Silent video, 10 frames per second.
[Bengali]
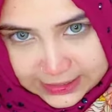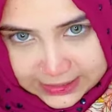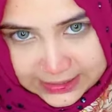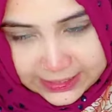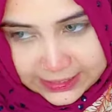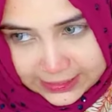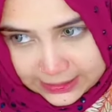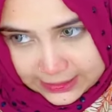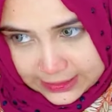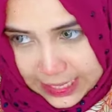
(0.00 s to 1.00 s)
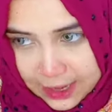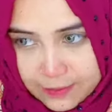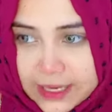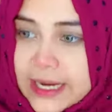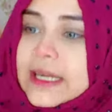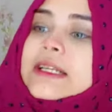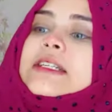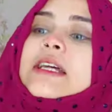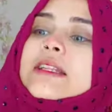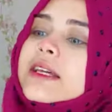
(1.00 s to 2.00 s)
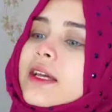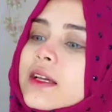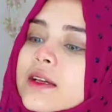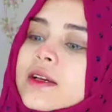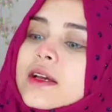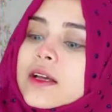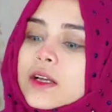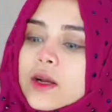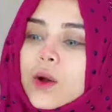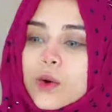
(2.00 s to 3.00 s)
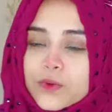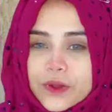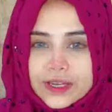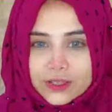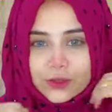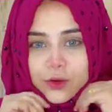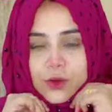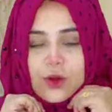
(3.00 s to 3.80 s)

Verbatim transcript: স্টিল আমার এটার সাথে ও এটা তো